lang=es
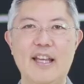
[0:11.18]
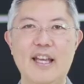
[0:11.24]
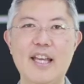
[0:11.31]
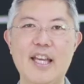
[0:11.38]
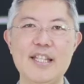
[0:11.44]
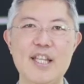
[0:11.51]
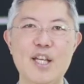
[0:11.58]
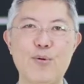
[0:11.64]
En
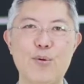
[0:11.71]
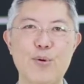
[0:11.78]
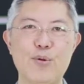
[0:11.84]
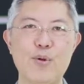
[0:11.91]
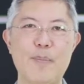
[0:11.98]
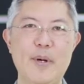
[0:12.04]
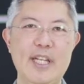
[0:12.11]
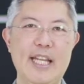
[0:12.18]
este
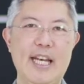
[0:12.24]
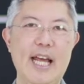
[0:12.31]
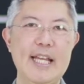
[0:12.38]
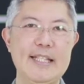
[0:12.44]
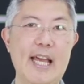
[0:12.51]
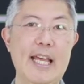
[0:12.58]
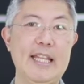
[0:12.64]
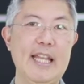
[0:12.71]
curso
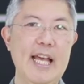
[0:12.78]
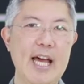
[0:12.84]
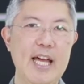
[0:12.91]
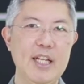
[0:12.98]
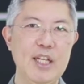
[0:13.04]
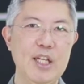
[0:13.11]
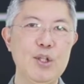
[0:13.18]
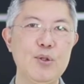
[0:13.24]
aprenderás a
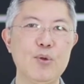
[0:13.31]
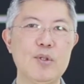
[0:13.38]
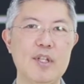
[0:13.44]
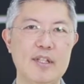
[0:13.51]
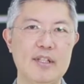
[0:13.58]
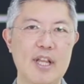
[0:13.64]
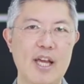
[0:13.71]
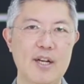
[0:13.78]
idear y
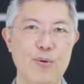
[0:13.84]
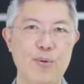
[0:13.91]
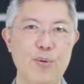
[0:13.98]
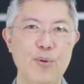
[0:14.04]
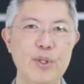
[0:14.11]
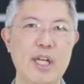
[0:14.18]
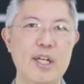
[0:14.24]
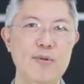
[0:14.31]
sustentar
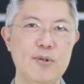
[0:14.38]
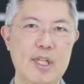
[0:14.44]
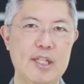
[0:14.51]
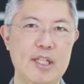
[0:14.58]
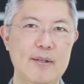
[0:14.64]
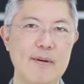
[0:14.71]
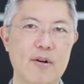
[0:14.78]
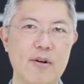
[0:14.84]
una
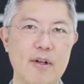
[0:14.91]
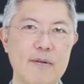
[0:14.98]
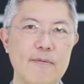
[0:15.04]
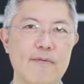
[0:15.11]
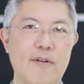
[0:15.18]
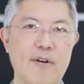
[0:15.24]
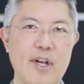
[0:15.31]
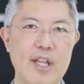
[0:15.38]
iniciativa con
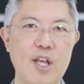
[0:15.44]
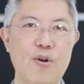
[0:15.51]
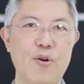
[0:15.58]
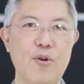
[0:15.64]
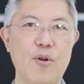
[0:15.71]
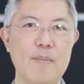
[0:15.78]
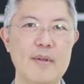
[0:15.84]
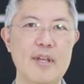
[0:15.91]
enfoque de
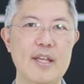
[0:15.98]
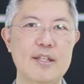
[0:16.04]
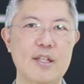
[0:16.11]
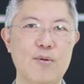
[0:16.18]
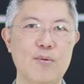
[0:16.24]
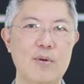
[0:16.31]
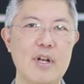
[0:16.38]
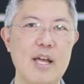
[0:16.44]
economía
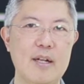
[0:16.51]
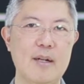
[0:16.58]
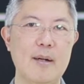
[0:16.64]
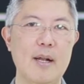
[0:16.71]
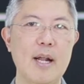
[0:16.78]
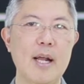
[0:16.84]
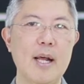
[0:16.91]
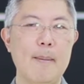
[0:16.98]
circular
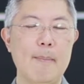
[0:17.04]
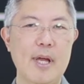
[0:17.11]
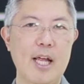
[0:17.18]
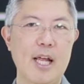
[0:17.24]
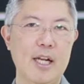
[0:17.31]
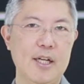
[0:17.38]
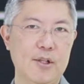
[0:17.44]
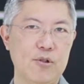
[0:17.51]

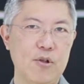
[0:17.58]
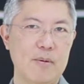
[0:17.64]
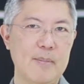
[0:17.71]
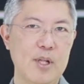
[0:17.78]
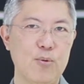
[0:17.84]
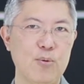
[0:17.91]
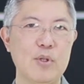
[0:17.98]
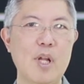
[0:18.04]
para
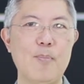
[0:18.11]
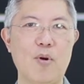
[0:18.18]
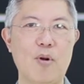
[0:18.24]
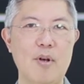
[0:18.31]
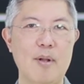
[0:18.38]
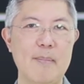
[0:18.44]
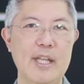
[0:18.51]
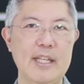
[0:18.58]
resolver una
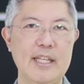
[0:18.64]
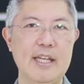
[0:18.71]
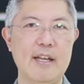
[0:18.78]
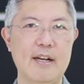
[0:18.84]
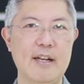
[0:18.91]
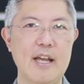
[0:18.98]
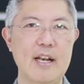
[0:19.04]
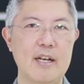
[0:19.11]
problemática
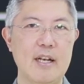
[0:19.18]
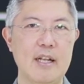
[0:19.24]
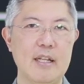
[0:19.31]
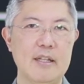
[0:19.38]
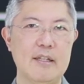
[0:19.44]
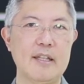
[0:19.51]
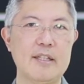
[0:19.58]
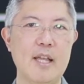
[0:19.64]
real.
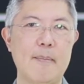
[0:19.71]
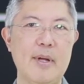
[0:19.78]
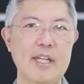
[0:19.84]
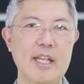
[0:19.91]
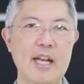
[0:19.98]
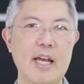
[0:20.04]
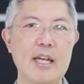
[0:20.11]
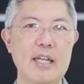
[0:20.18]
De esta
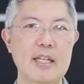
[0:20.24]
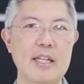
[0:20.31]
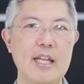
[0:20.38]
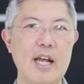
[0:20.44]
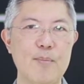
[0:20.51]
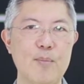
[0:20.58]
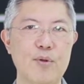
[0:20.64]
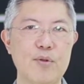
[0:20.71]
manera
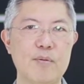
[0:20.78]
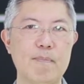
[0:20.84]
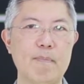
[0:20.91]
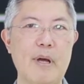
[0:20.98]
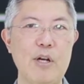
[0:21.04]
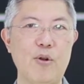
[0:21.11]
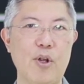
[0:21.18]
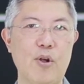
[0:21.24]
generamos
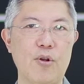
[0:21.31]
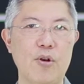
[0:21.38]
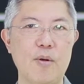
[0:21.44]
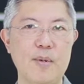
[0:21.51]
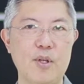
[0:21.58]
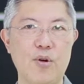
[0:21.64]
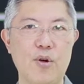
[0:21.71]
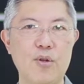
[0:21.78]
valor
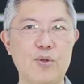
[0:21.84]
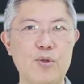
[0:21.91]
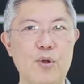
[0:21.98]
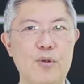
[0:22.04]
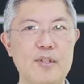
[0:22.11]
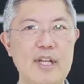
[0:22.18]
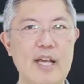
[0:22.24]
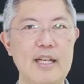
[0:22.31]
económico,
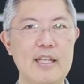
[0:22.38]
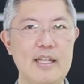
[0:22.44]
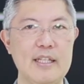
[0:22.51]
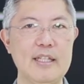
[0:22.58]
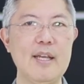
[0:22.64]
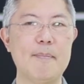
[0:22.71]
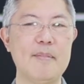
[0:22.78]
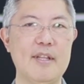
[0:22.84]
social
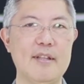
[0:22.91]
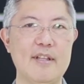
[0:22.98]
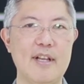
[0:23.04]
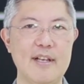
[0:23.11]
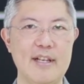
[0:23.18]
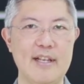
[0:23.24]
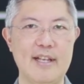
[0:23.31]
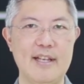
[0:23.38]
y ambiental.